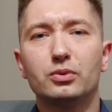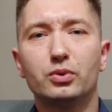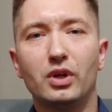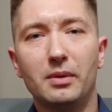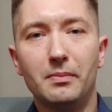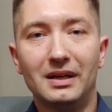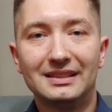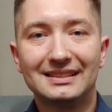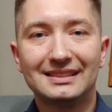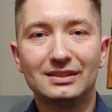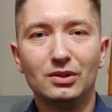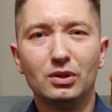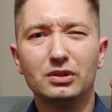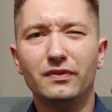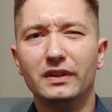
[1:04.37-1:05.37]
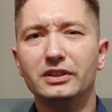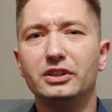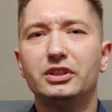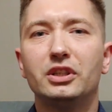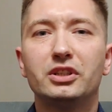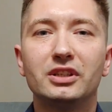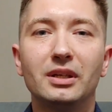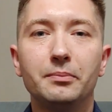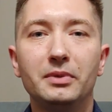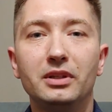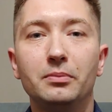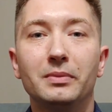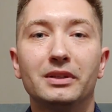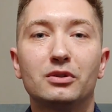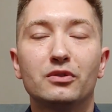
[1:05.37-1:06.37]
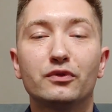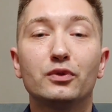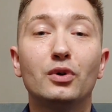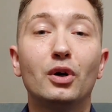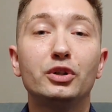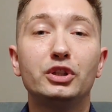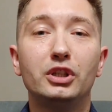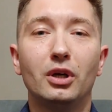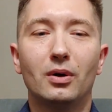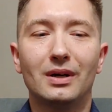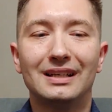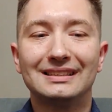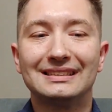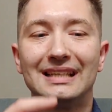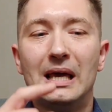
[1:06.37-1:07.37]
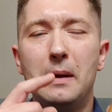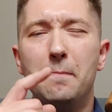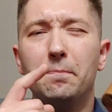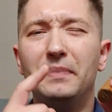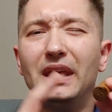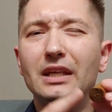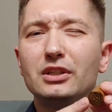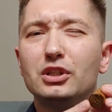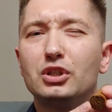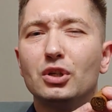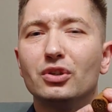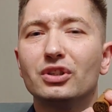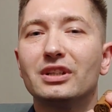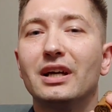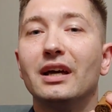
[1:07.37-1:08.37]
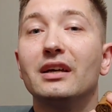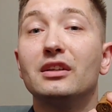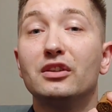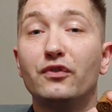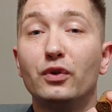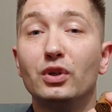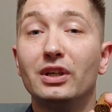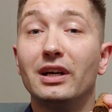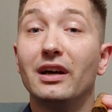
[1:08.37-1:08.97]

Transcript: które ma 127 mm długości oraz 52